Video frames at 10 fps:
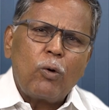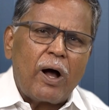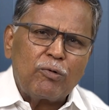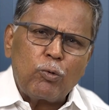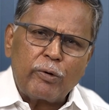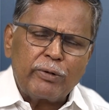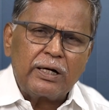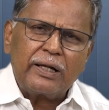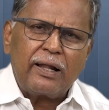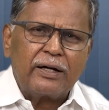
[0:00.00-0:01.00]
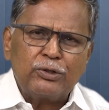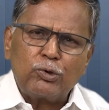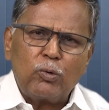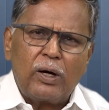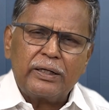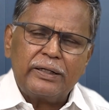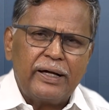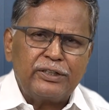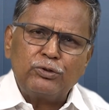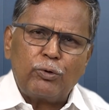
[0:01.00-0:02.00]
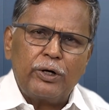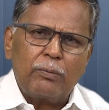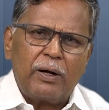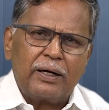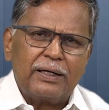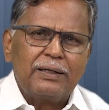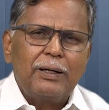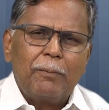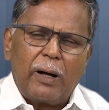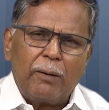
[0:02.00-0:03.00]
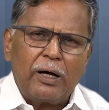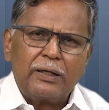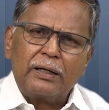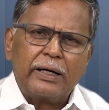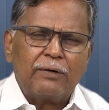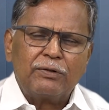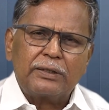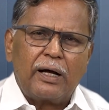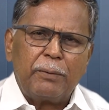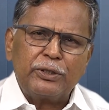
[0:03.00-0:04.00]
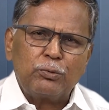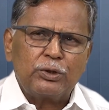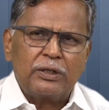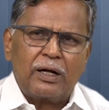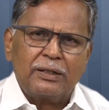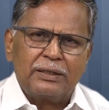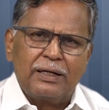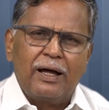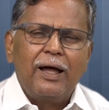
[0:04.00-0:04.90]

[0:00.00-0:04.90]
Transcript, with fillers: அவங்க உறவினர்கள் எல்லாட்டையும் சொல்லுவாங்க ஏன்ட்டையும் சொல்லிக்கிட்டு இருப்பாங்க பாபா தானே எங்களை வந்து காப்பாற்றி கொடுத்துருக்காருன்னு